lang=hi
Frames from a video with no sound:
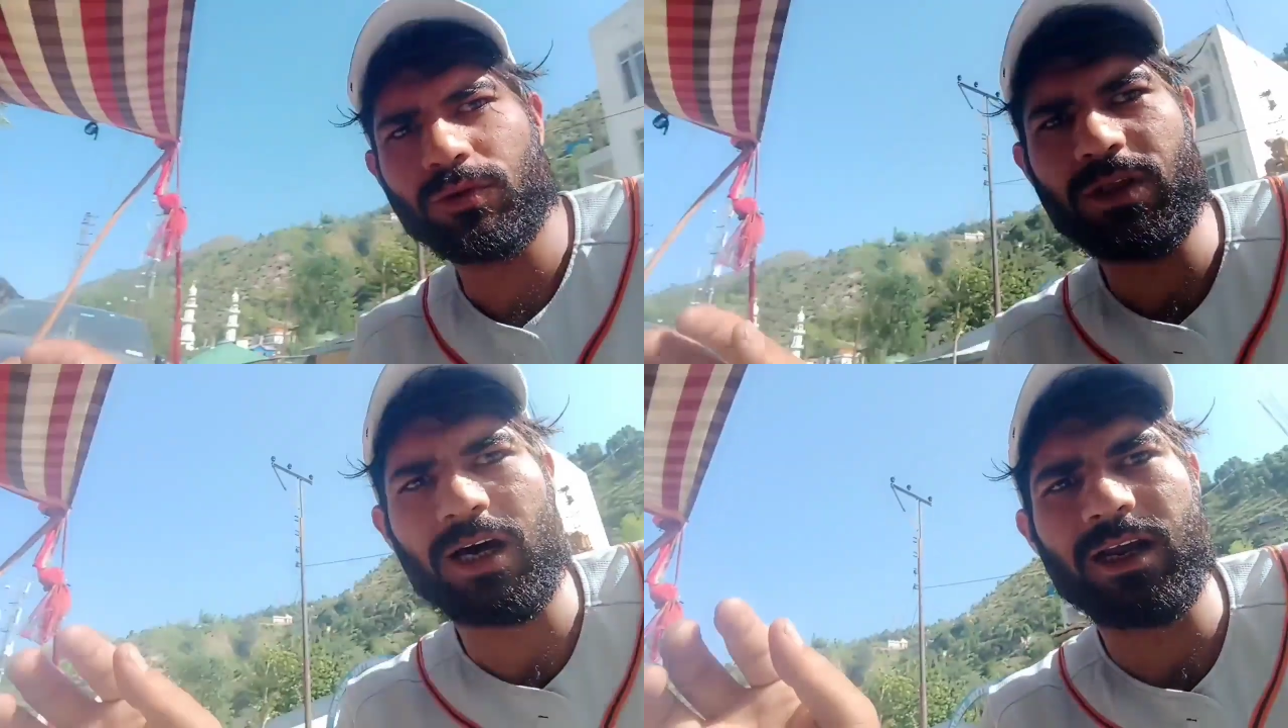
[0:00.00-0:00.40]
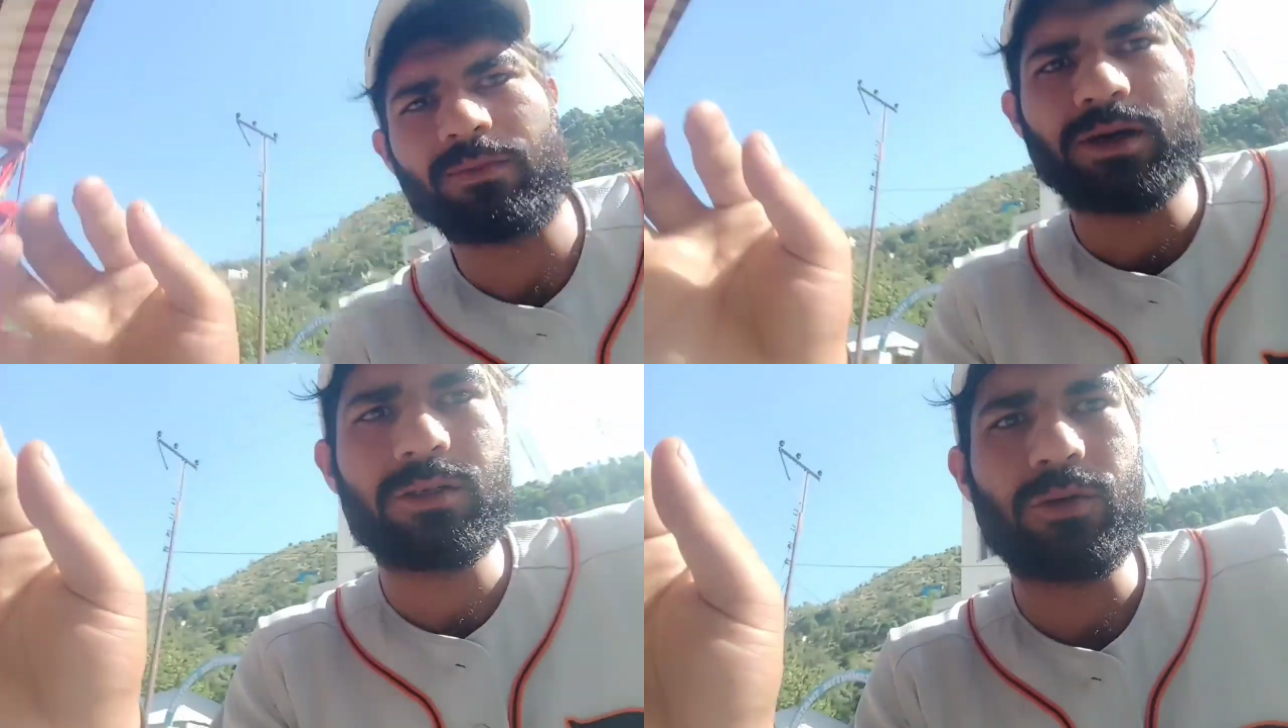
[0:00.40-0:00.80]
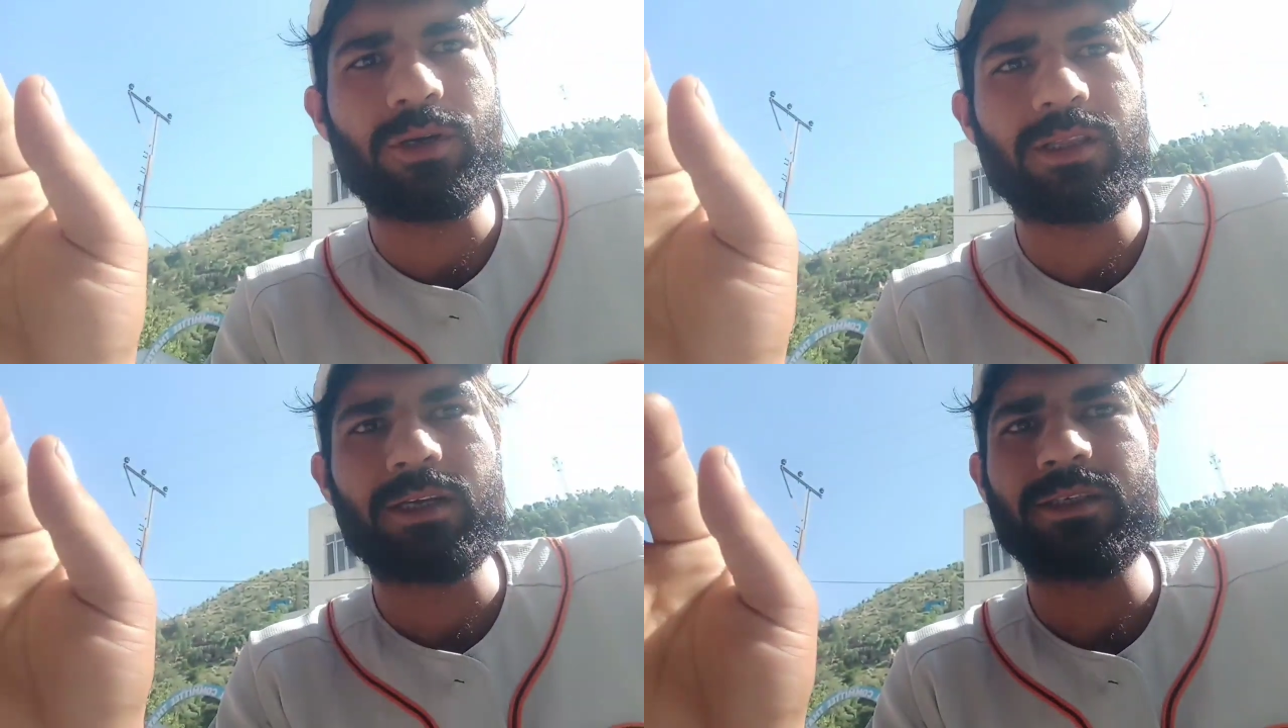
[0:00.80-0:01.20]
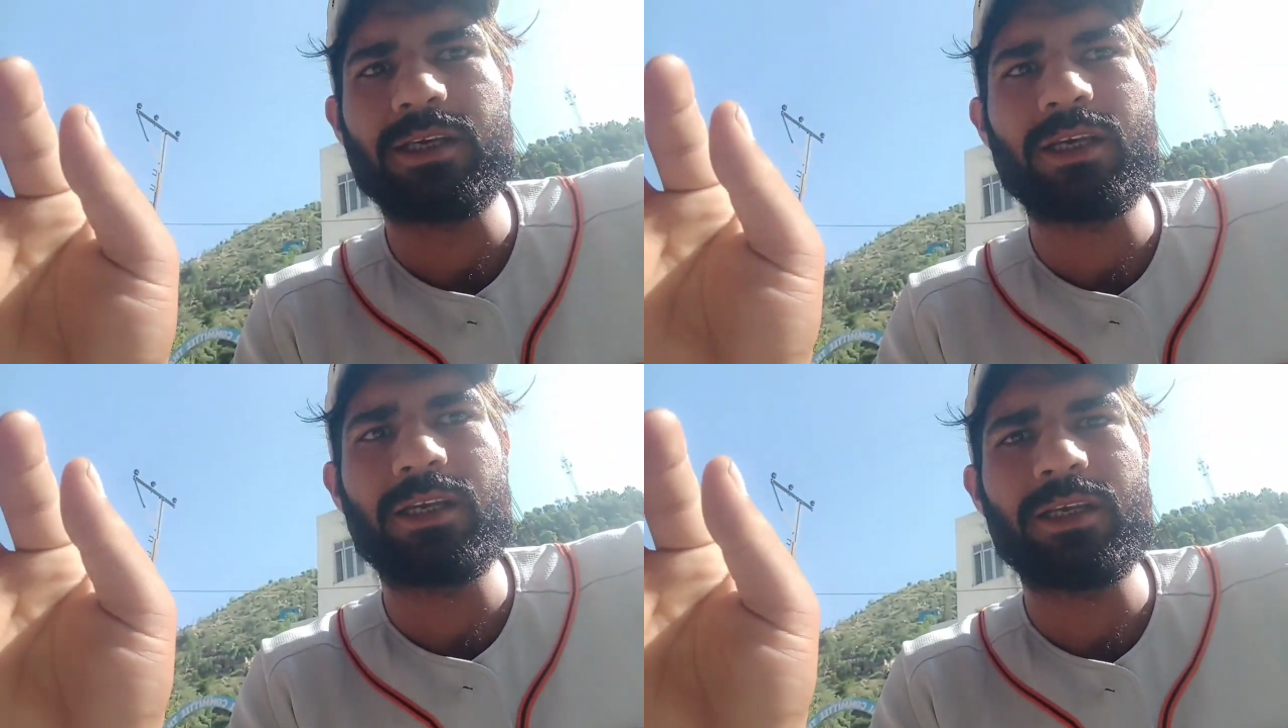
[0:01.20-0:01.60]
को थाराबाई जोगिंदर
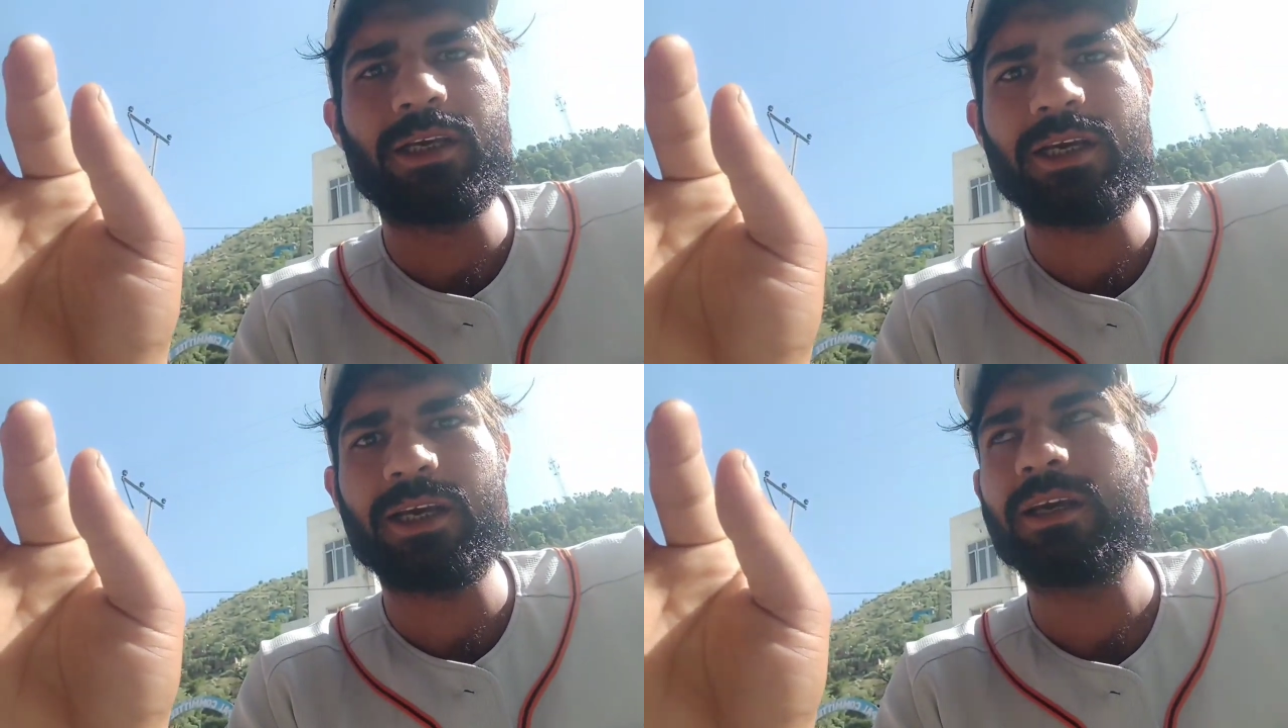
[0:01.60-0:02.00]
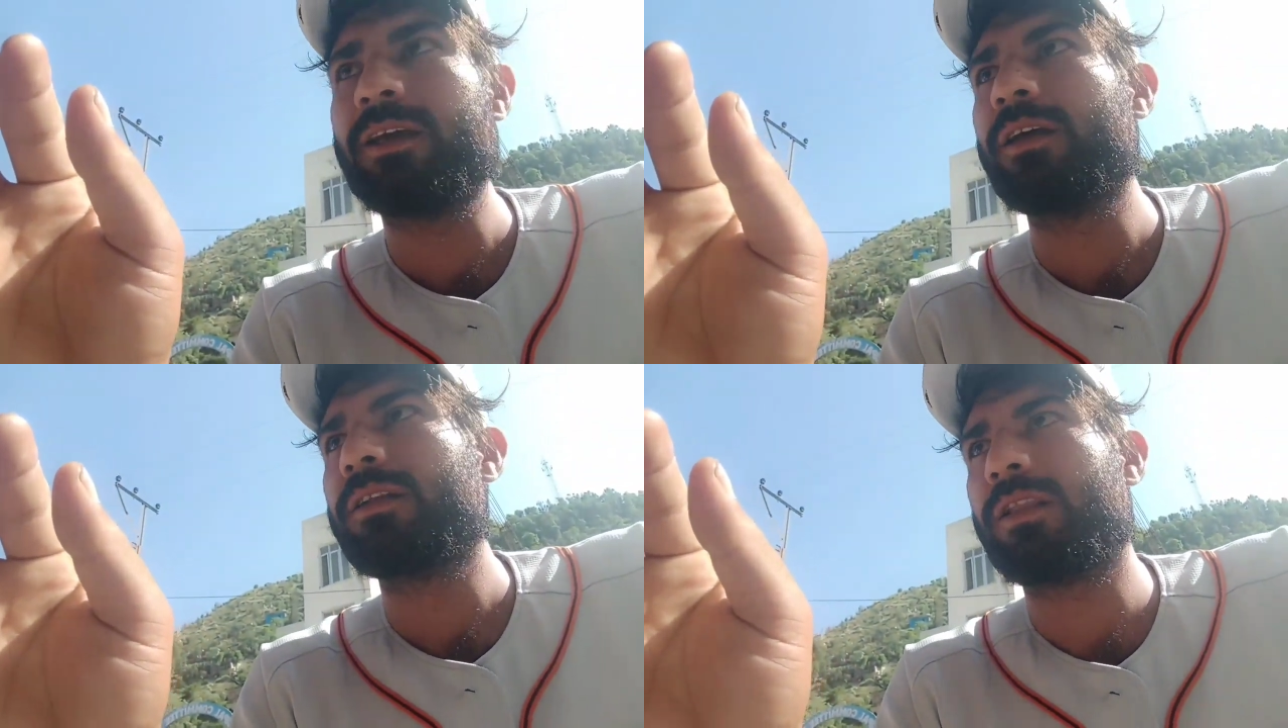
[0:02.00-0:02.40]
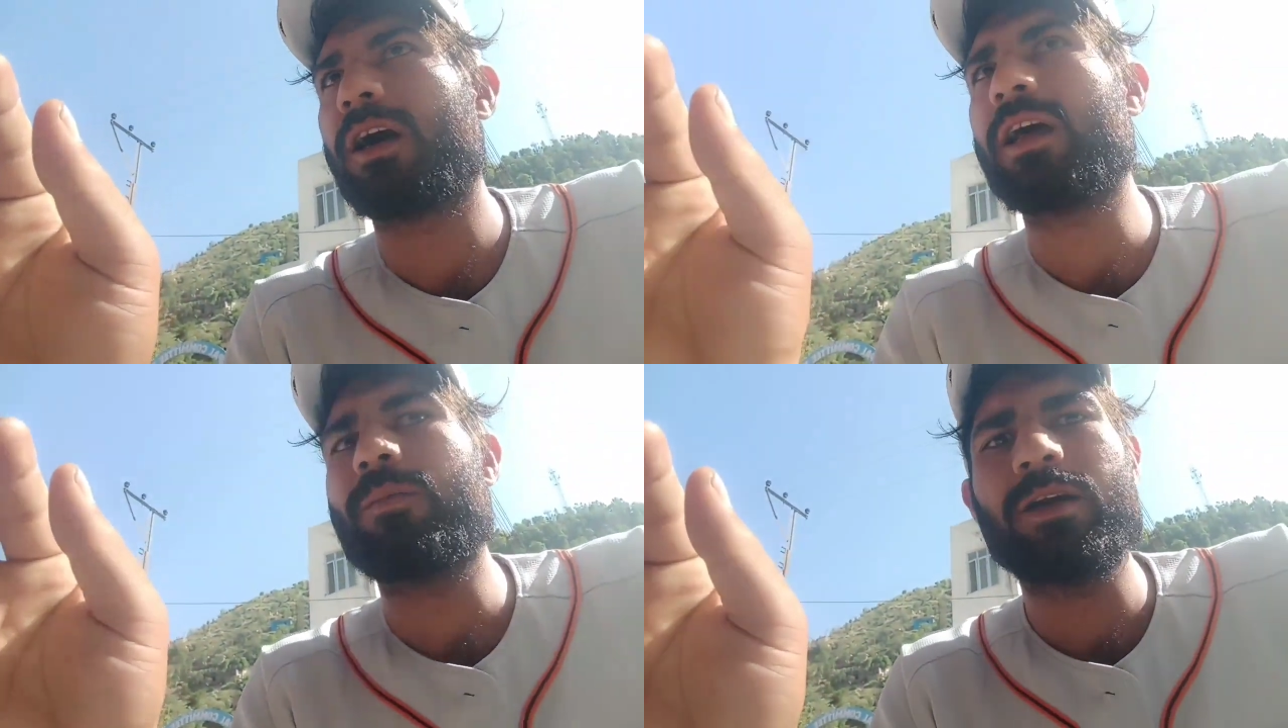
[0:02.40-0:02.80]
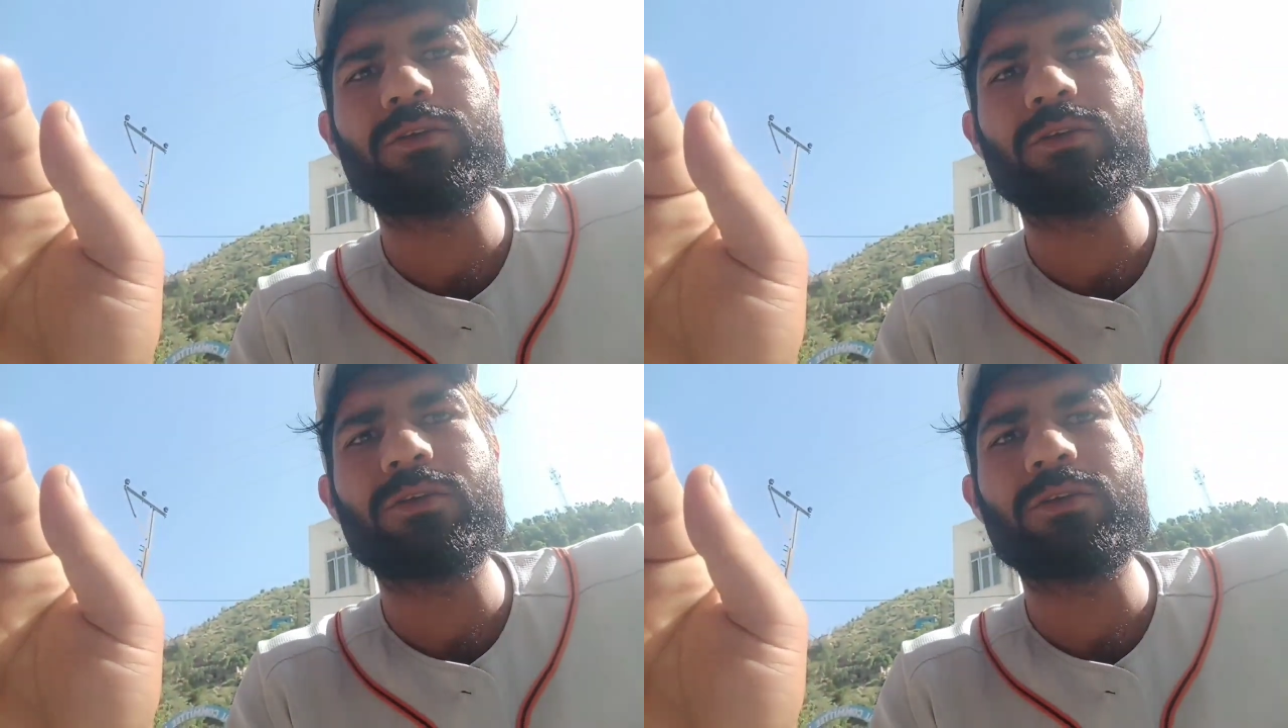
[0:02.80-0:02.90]
सही नहीं है थाराबाई